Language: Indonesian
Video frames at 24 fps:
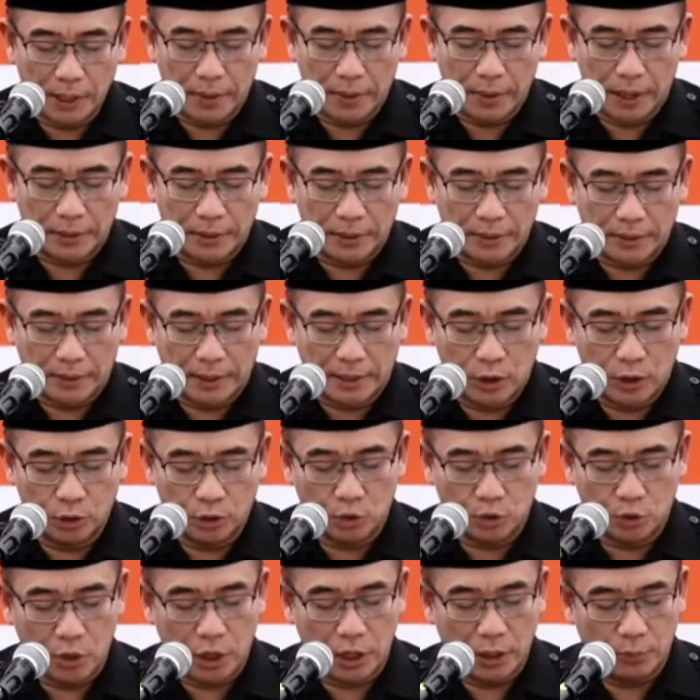5
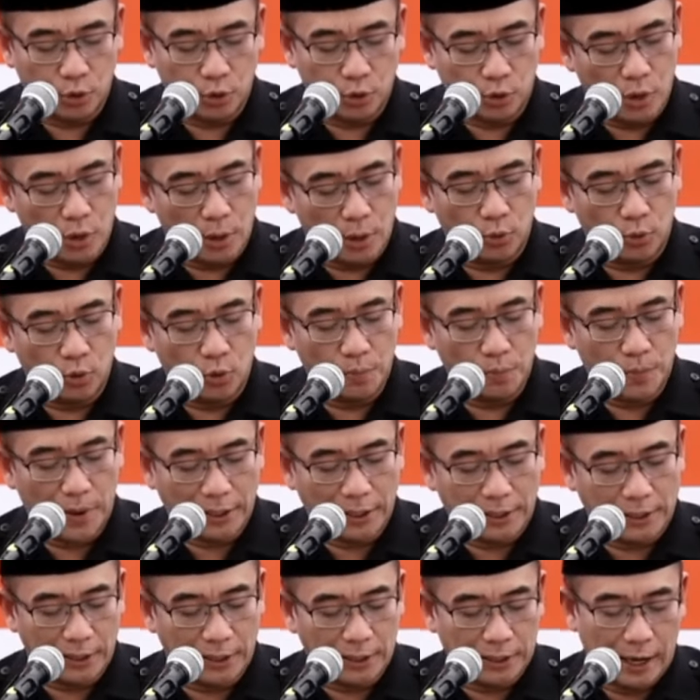Tahun 2024
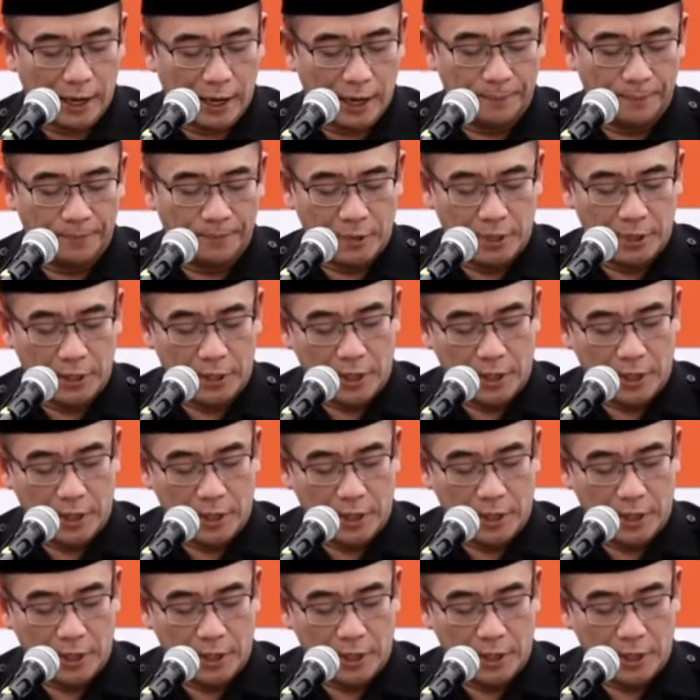tentang